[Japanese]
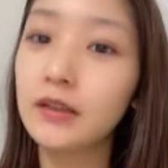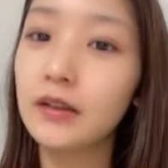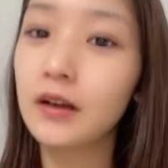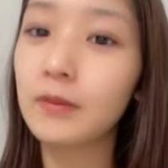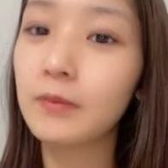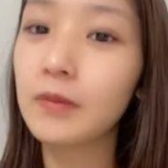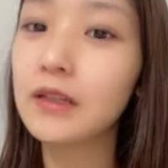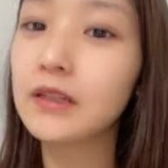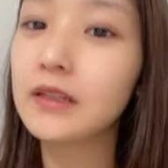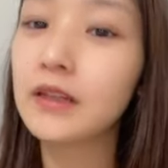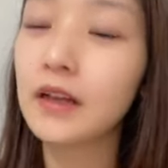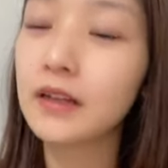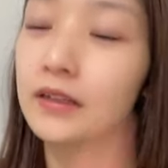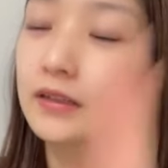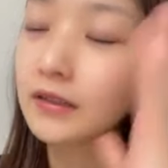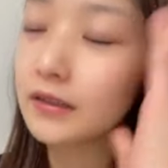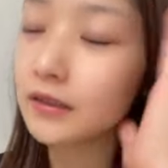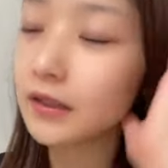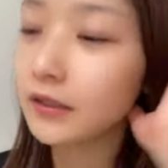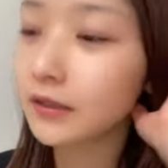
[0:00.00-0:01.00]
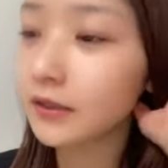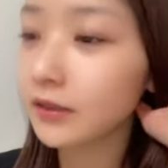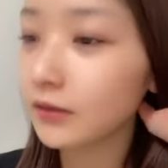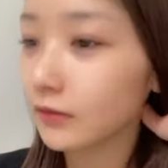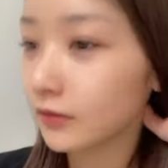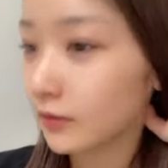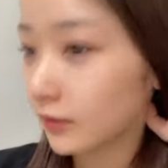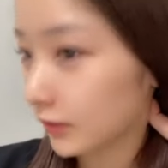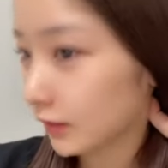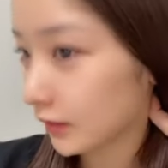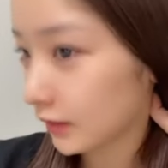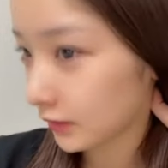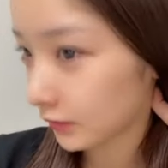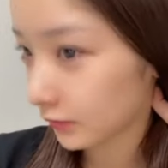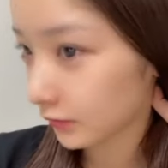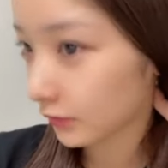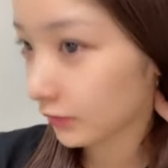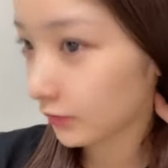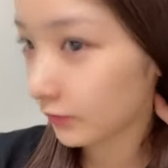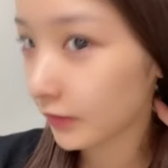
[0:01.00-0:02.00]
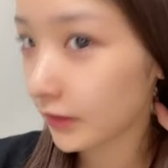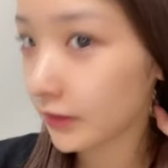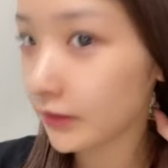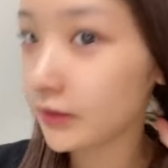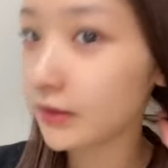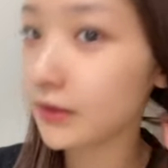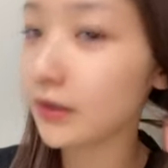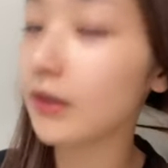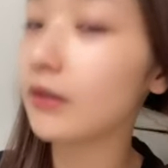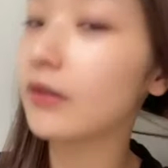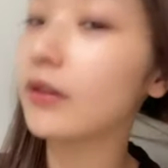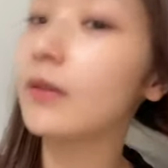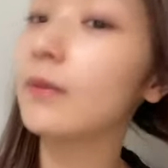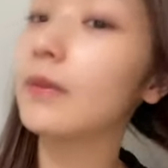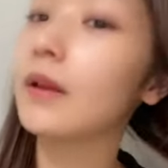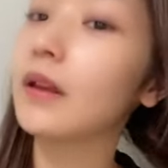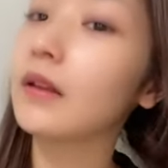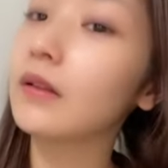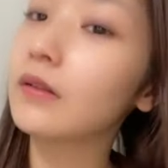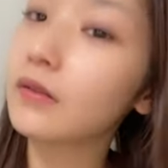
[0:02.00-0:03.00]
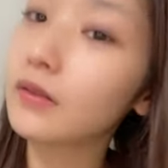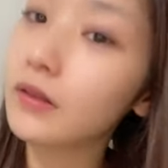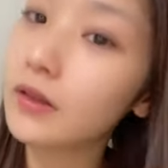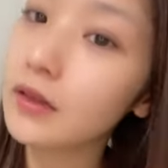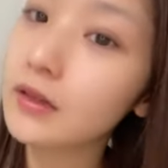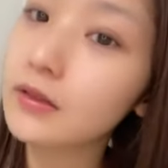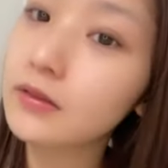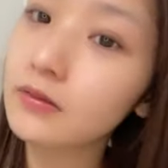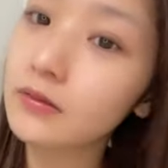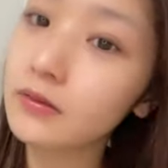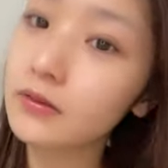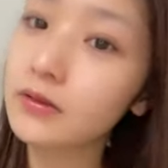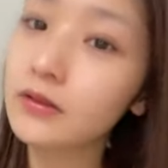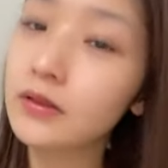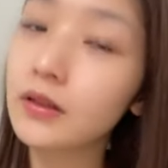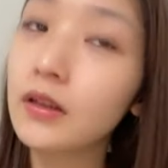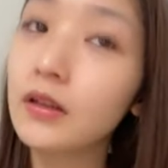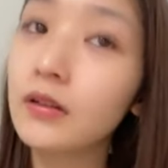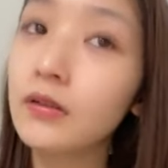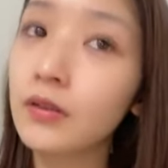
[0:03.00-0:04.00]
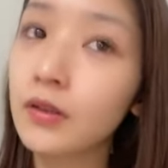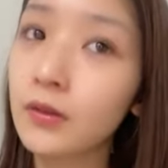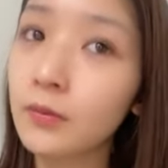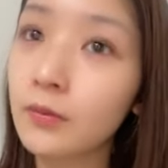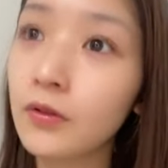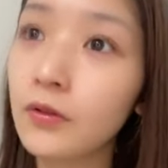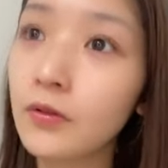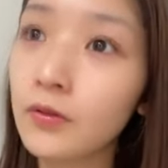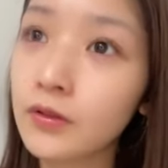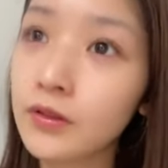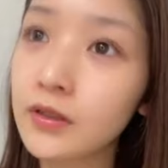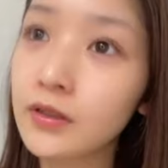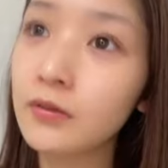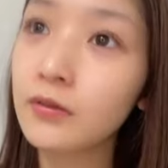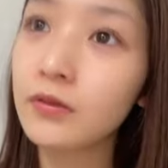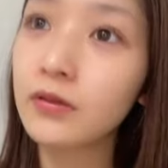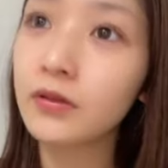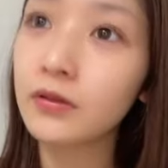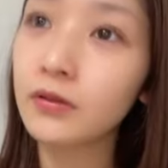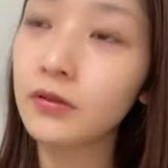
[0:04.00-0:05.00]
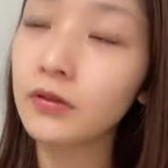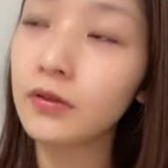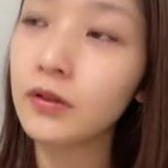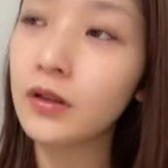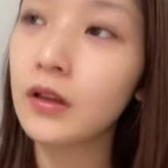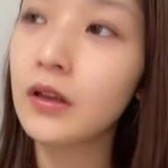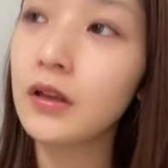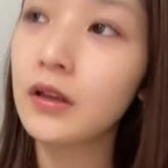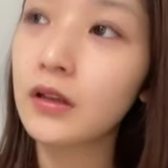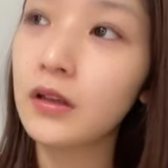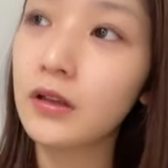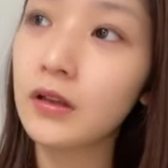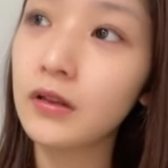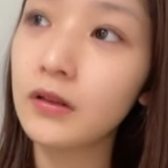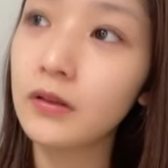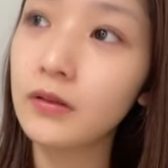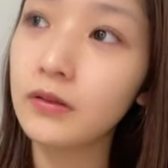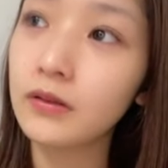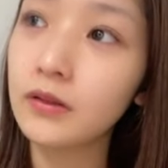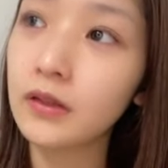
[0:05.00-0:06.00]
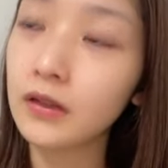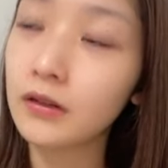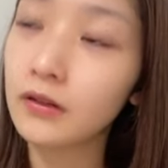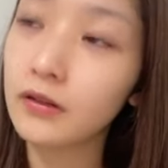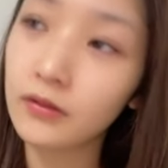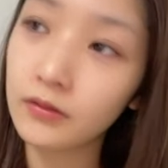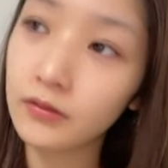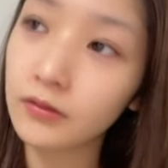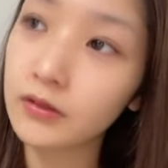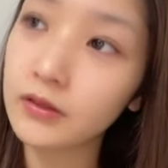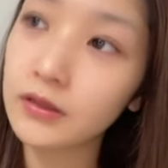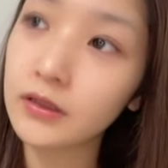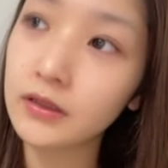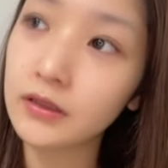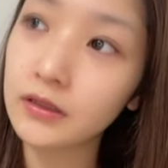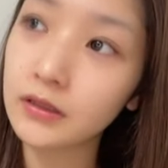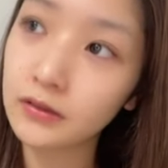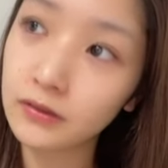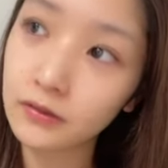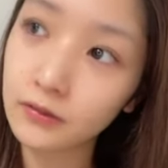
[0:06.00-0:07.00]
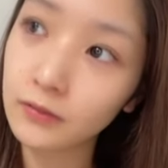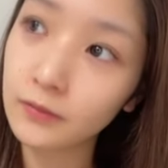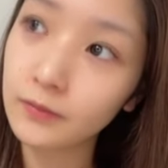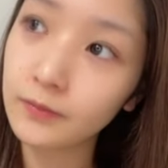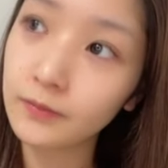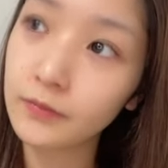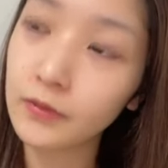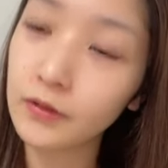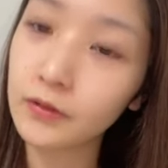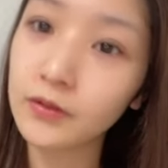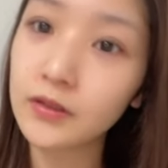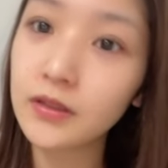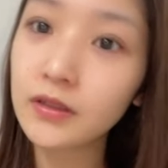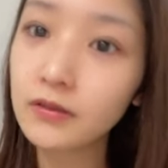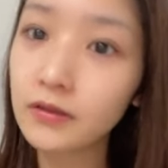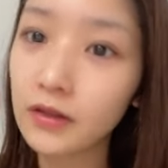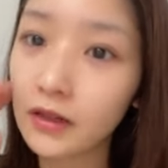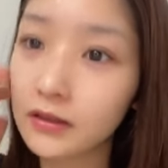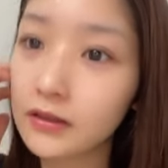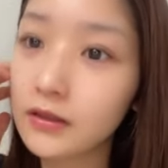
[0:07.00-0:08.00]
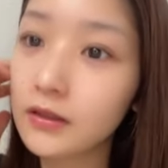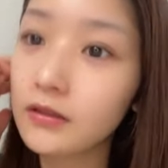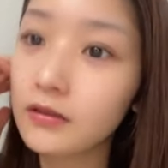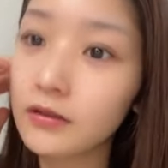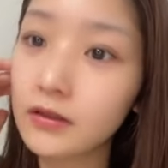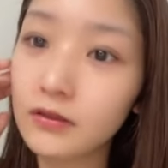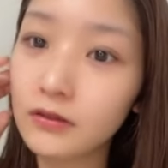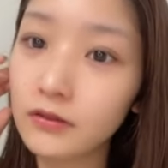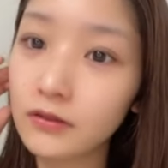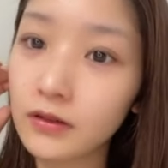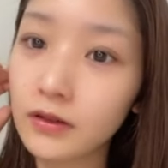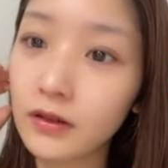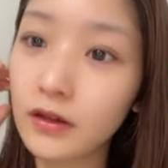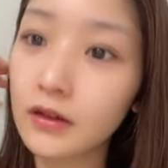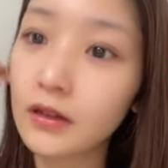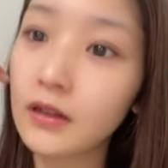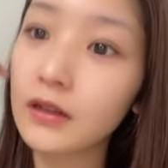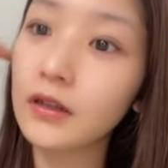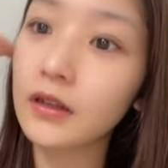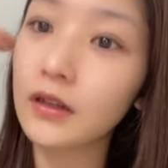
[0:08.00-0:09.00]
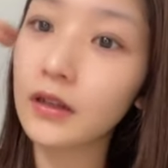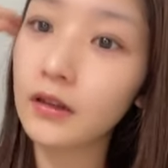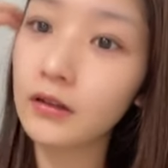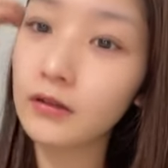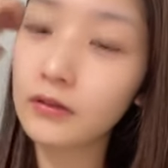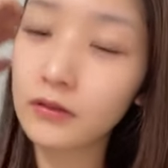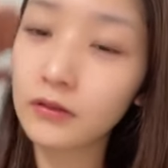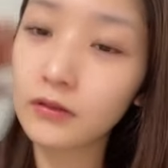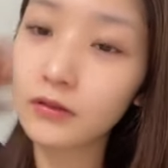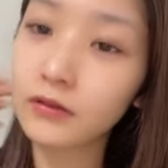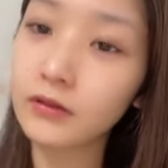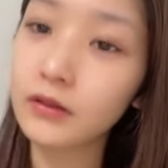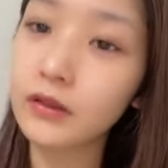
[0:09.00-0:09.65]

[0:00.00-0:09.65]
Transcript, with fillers: まず明日仕事でしょウェルシアのイベントでその次の日もお仕事なのよどっちにしろまあおしがっつりお仕事ではないんだけど